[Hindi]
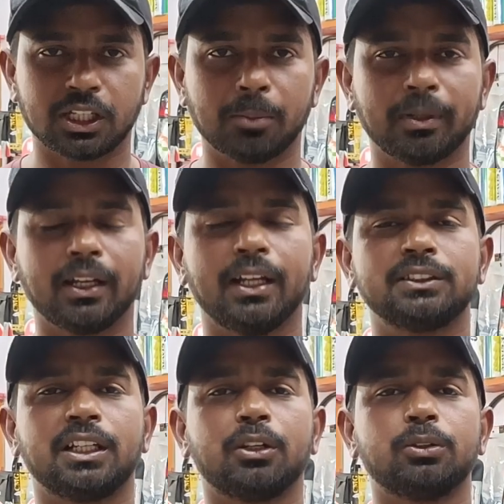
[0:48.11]
चैनल पर नए हैं
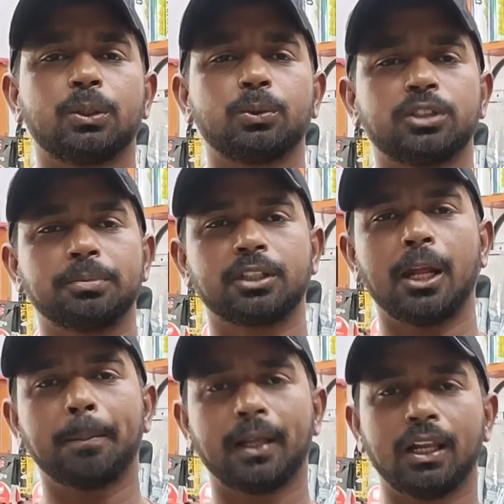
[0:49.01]
चैनल को जरूर
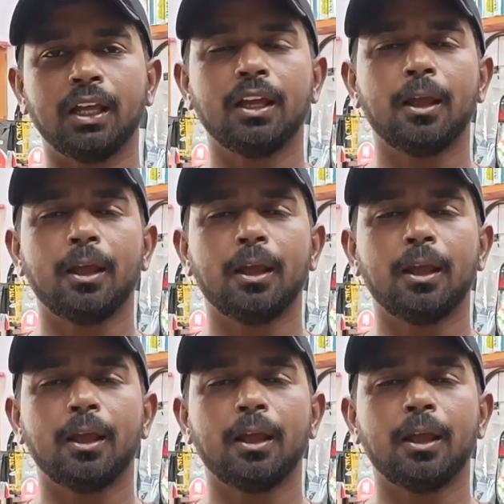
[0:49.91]
सब्सक्राइब कर लें